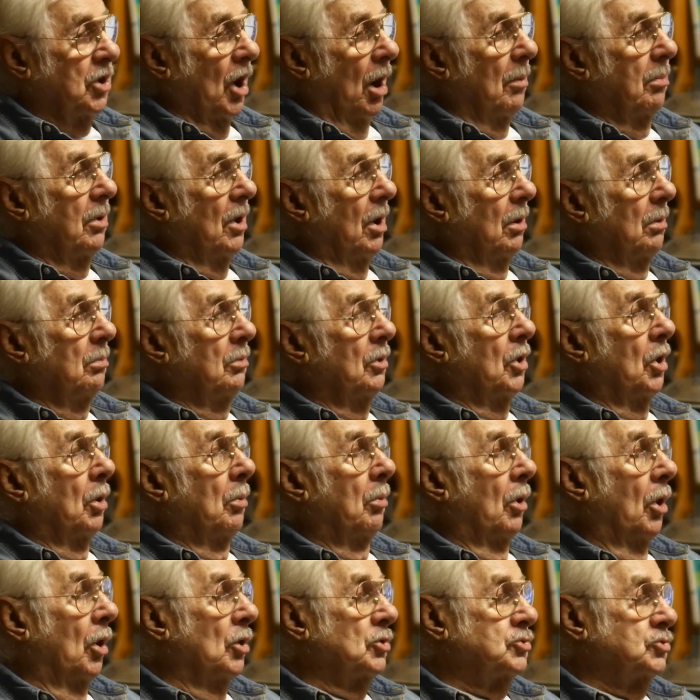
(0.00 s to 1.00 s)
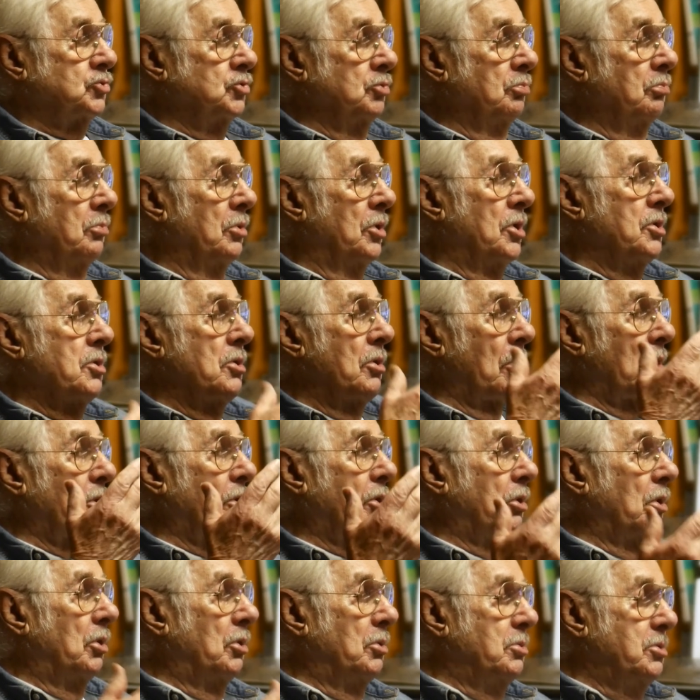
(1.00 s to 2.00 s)
de Gabin, moi je suis
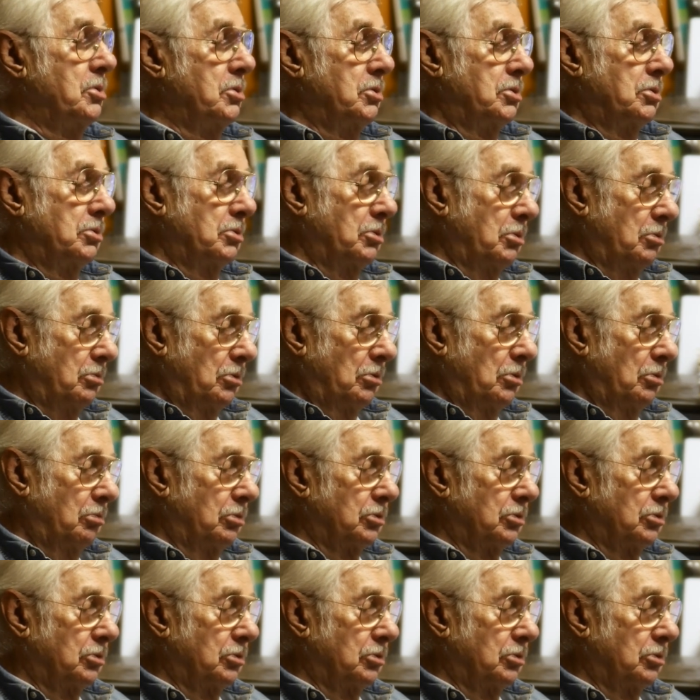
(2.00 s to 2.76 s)
meilleur que lui.